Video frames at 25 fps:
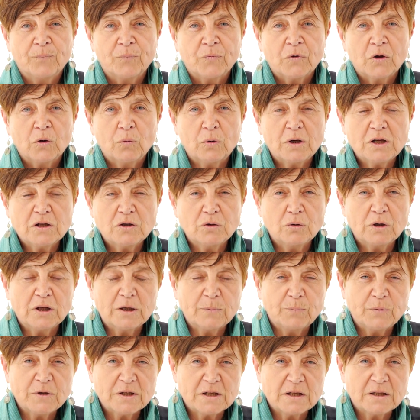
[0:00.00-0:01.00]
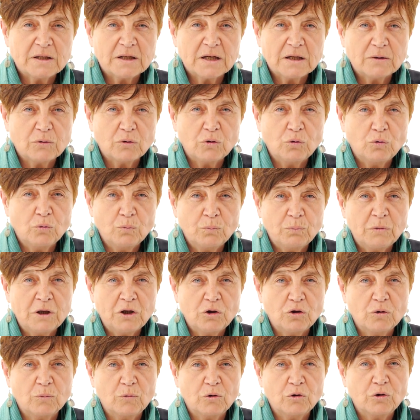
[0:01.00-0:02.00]
Questo è rappresentato in un
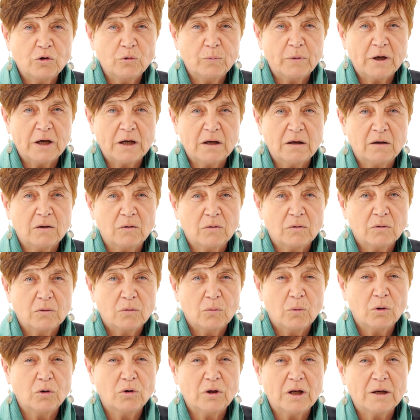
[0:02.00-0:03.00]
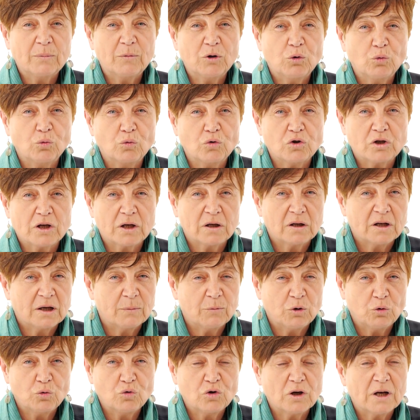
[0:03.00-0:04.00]
mito molto bello, quello della Medusa. La
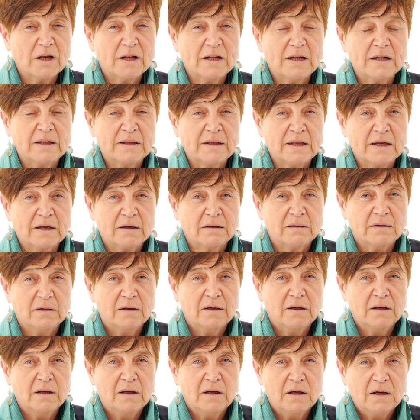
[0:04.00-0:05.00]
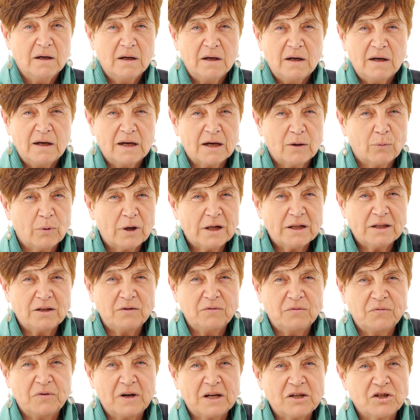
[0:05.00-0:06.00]
Medusa è la realtà. La guardi
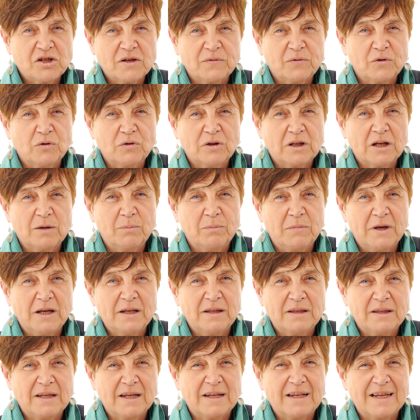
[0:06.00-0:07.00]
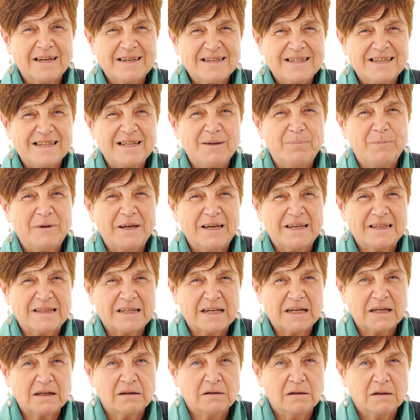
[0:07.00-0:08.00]
in faccia frontalmente e resti di
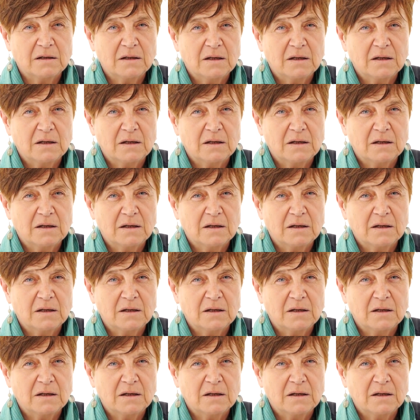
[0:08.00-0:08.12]
pietra.